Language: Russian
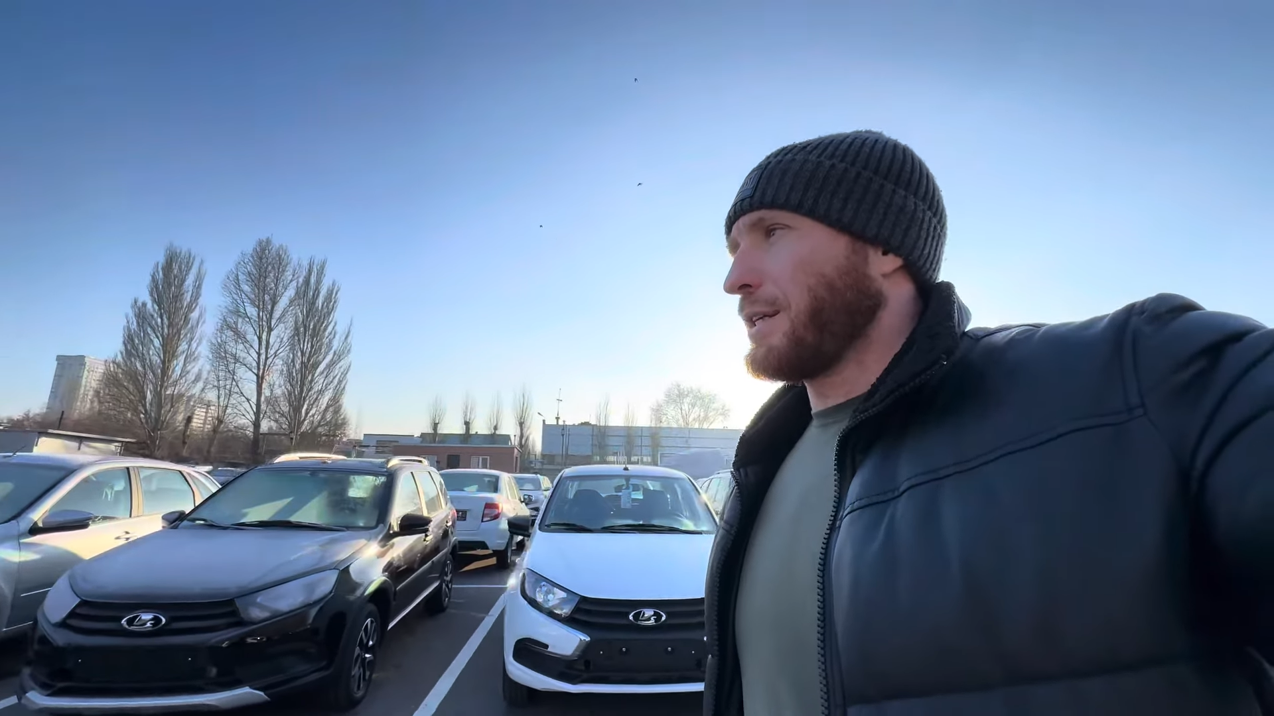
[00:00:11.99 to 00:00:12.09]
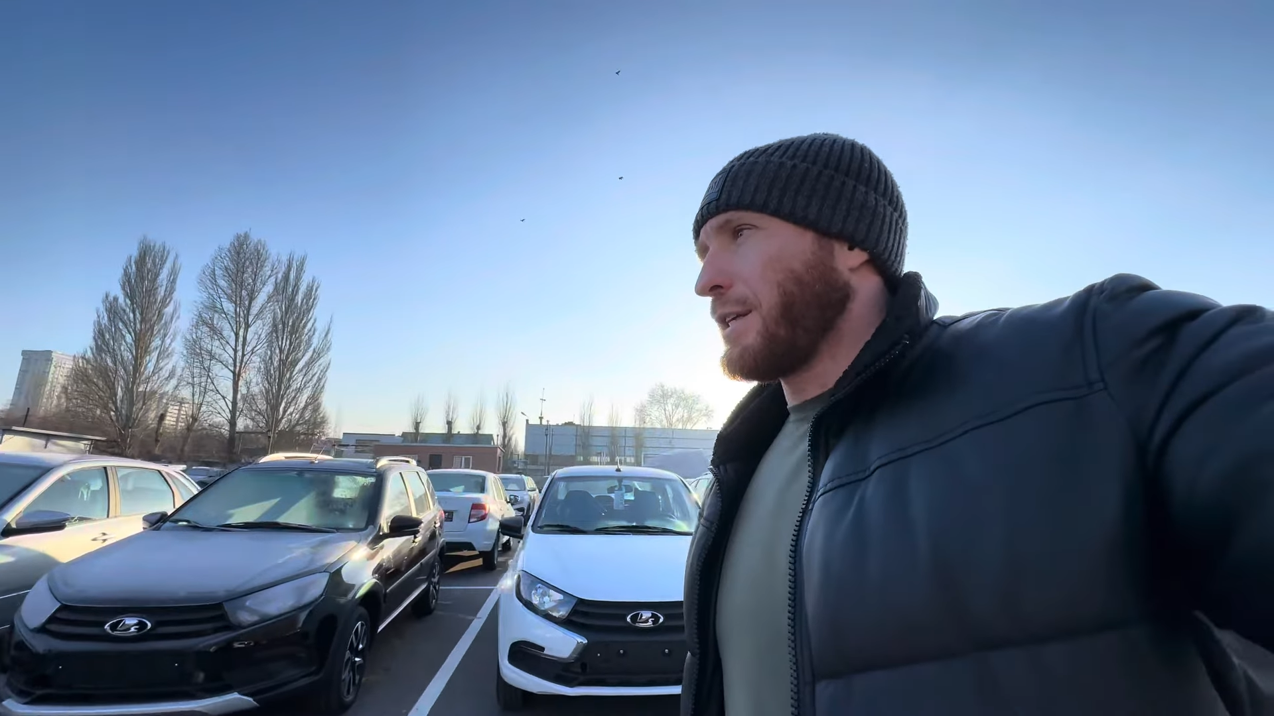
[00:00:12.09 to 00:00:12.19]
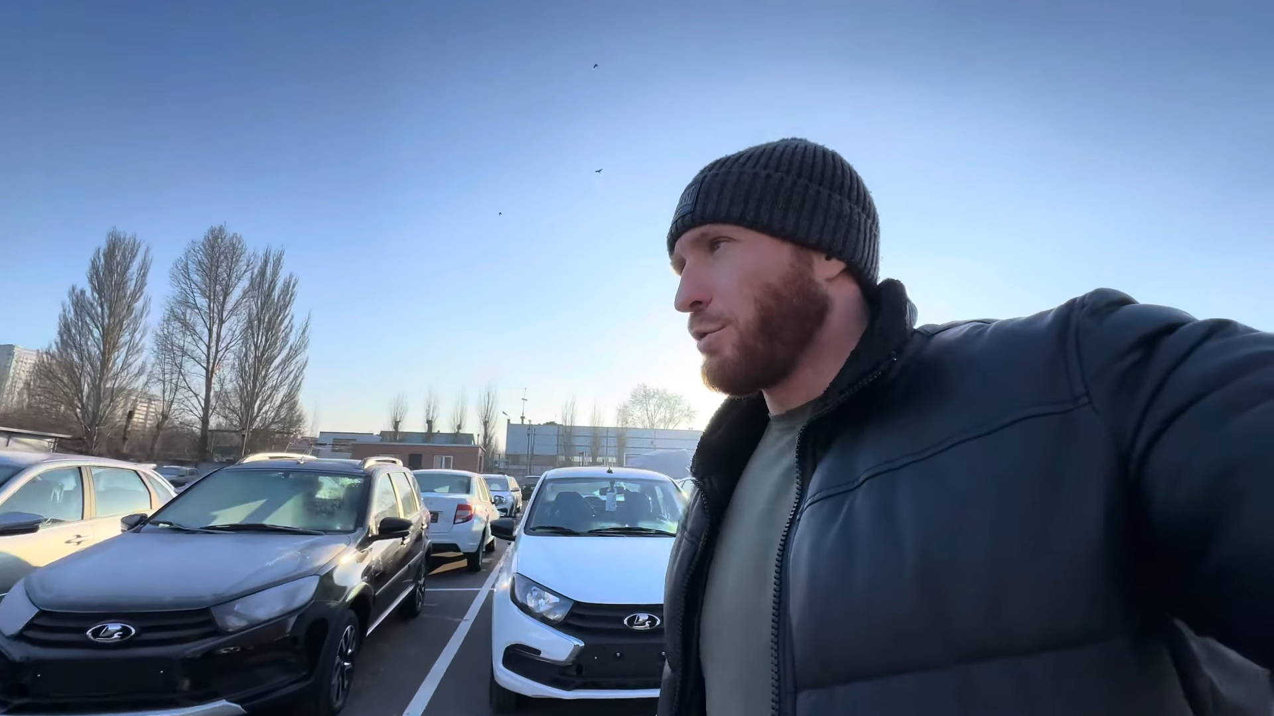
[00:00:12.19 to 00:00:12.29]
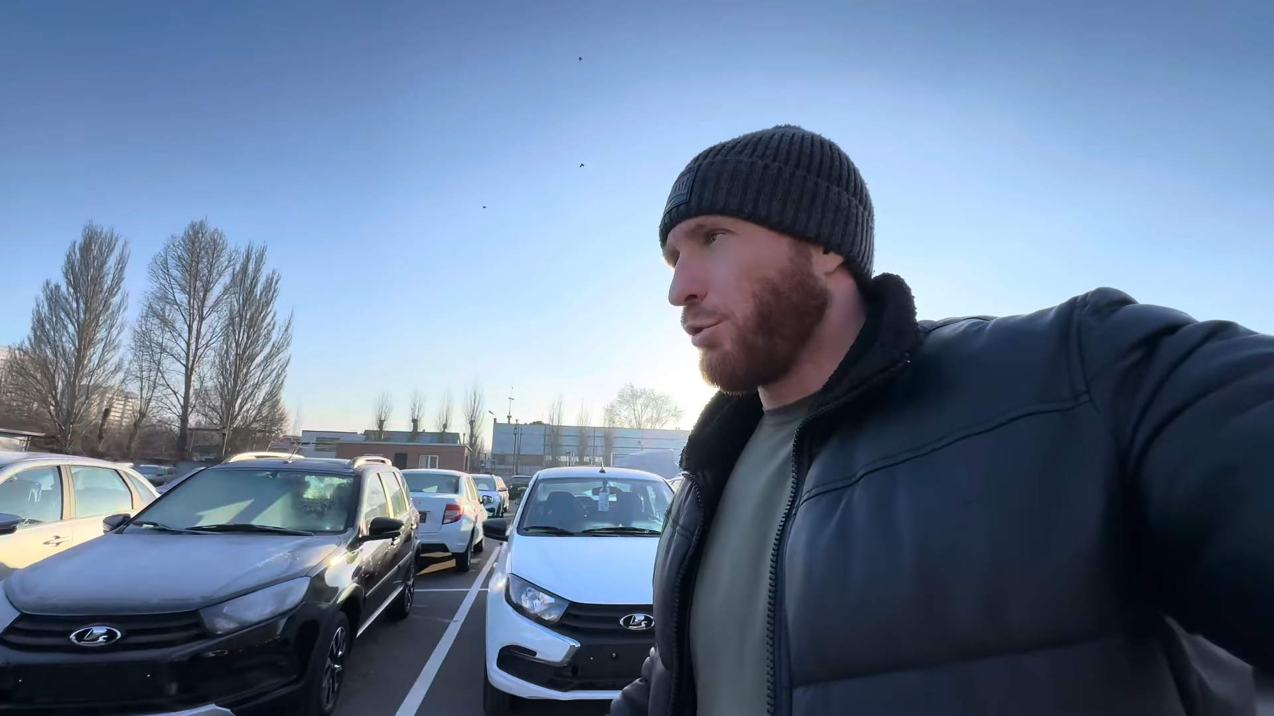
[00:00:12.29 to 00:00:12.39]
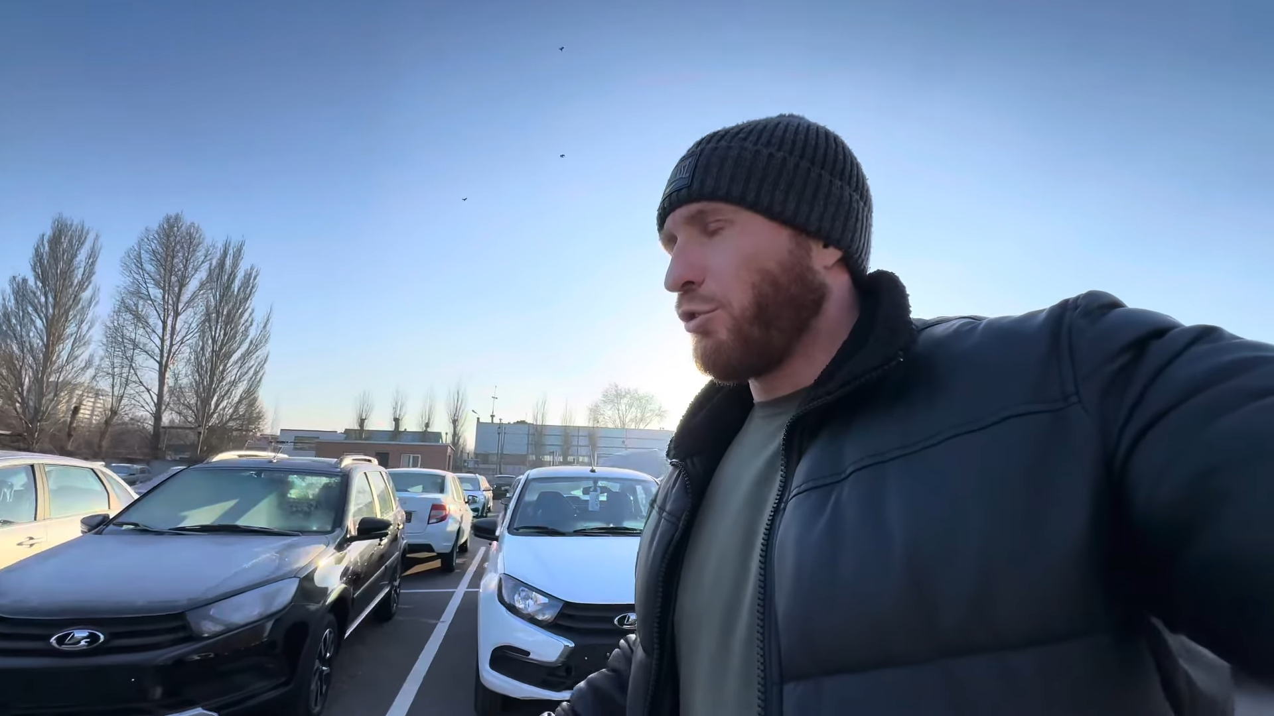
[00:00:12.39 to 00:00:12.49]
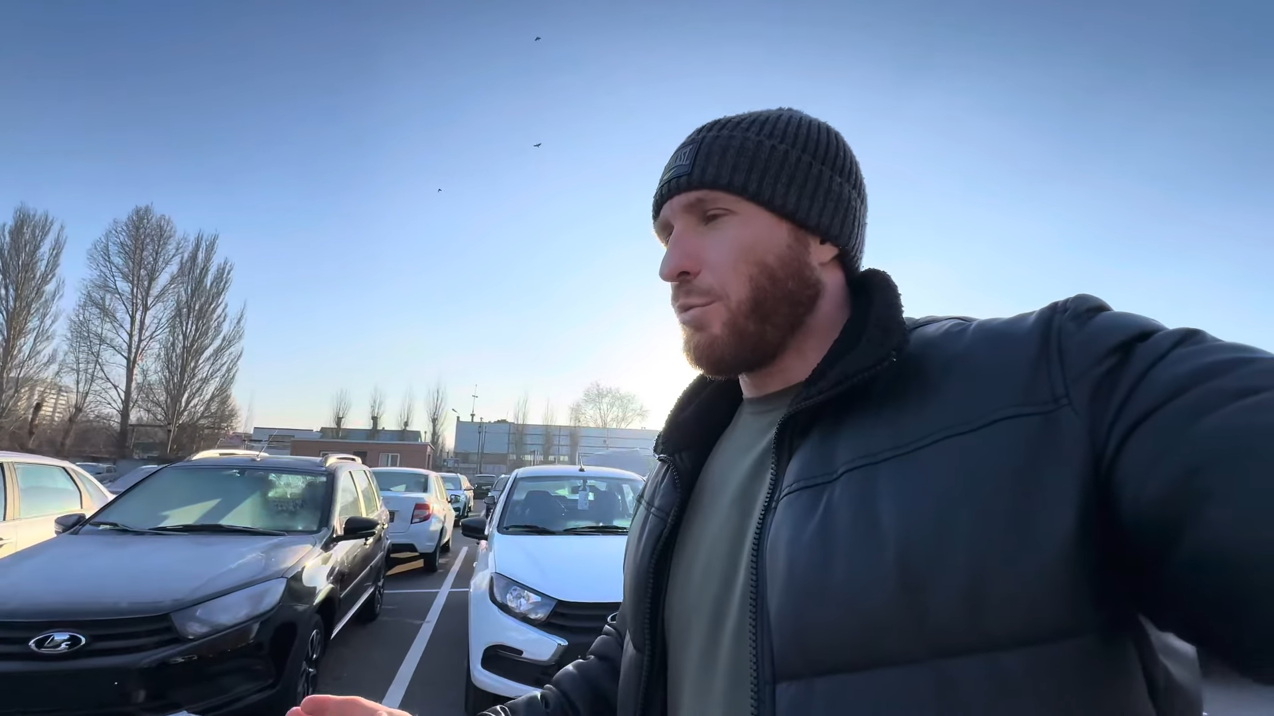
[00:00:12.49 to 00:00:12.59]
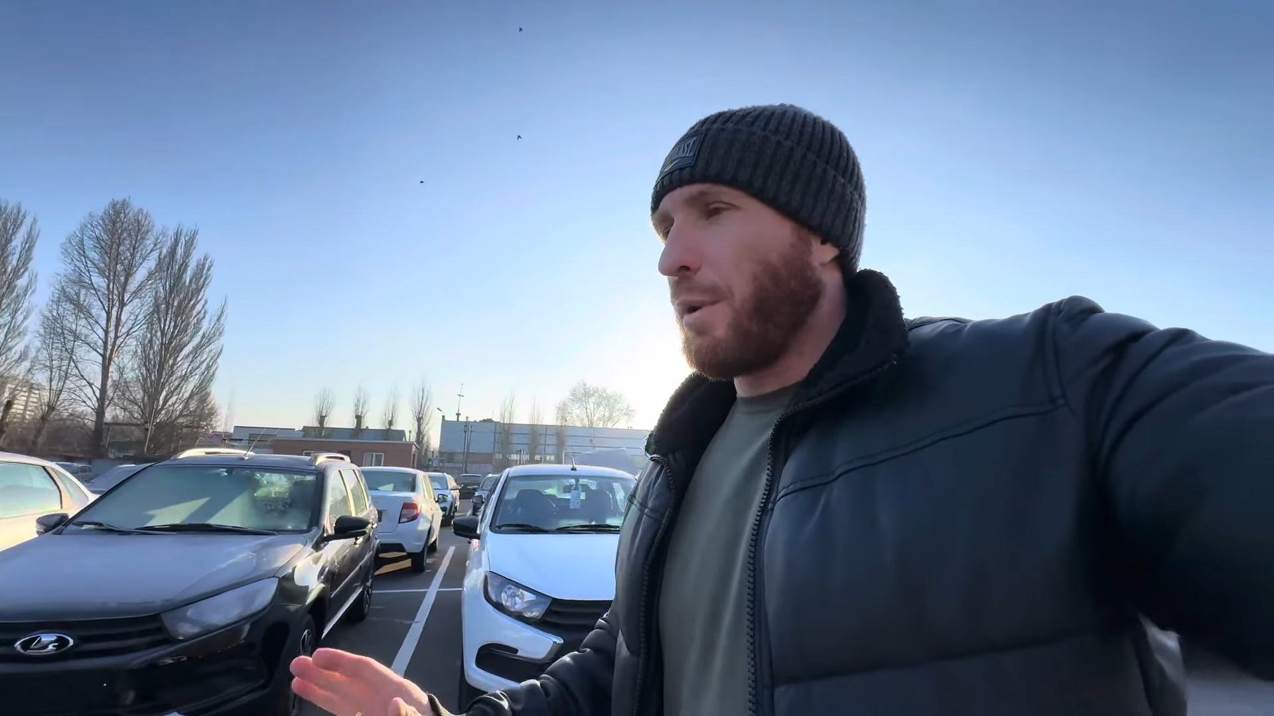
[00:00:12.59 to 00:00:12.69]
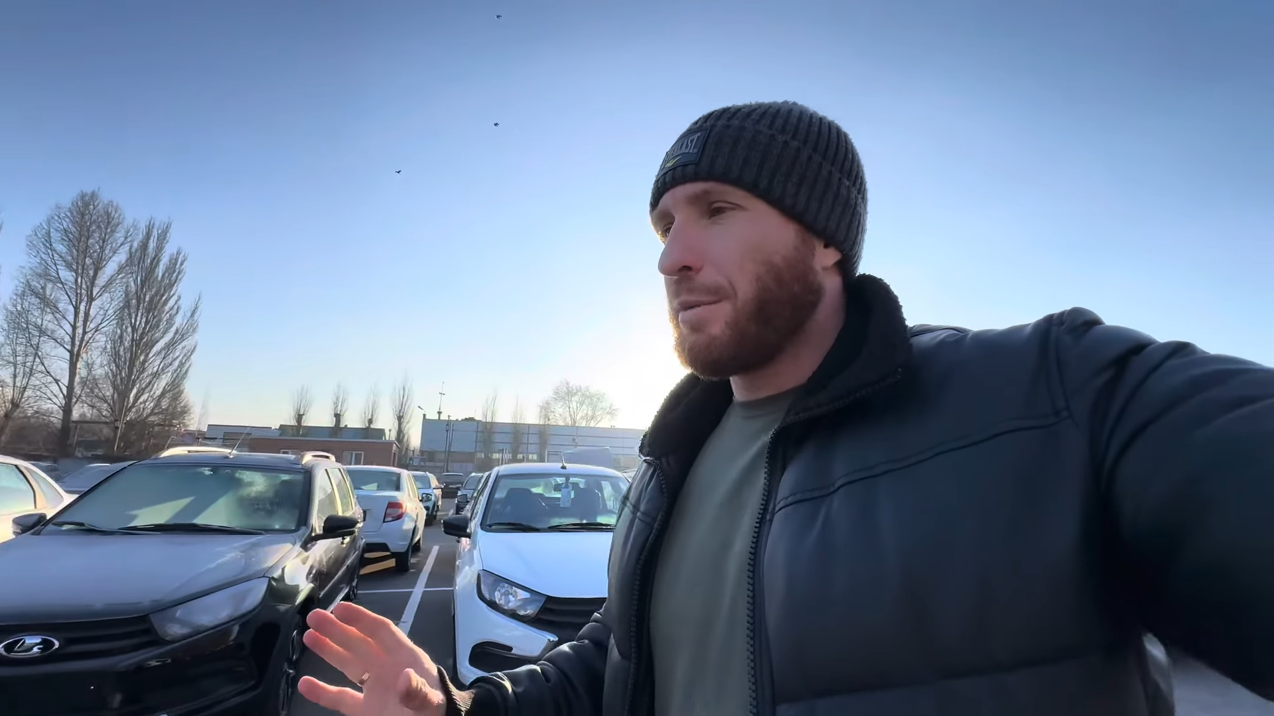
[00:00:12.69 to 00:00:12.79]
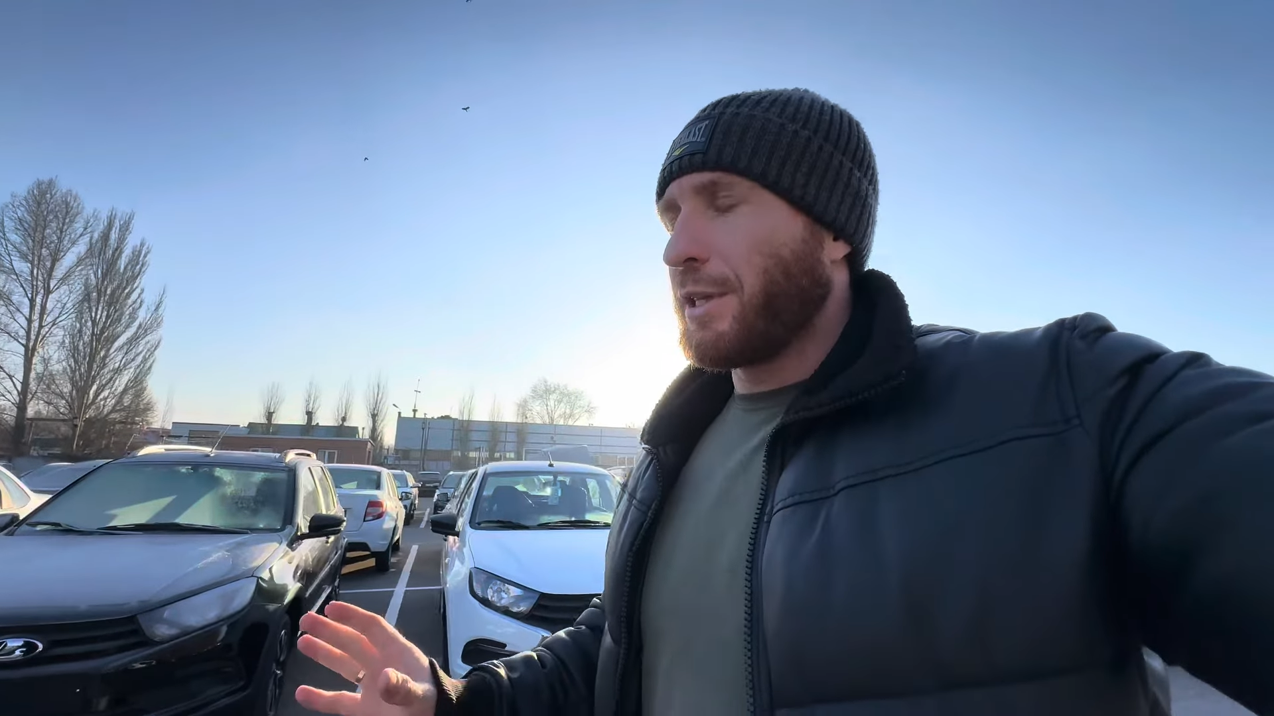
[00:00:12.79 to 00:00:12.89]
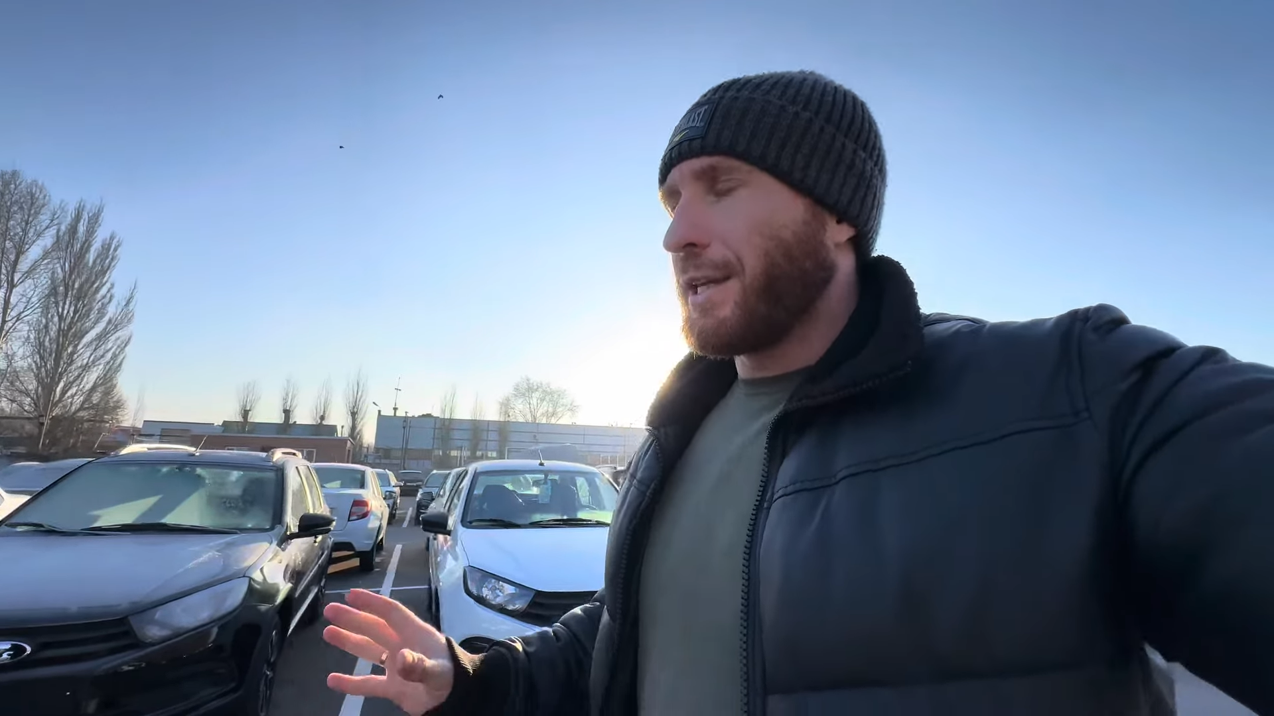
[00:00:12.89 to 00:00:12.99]
на сегодняшний
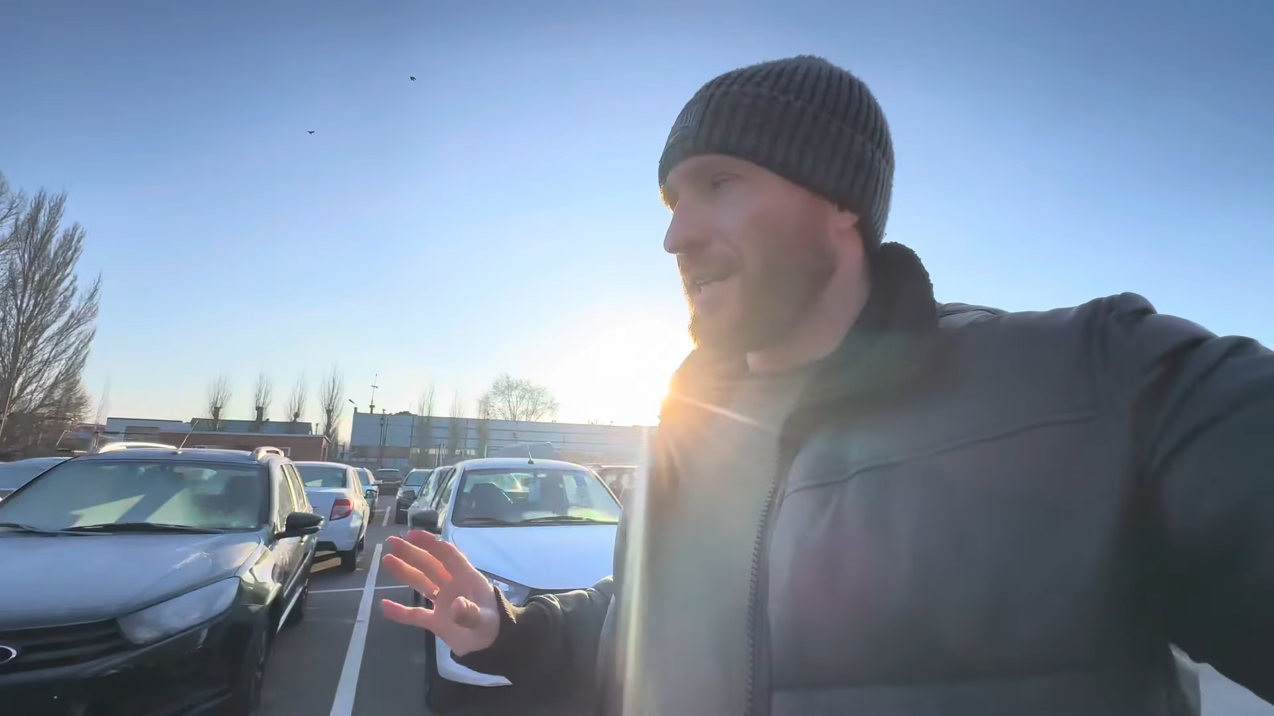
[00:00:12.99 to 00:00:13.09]
момент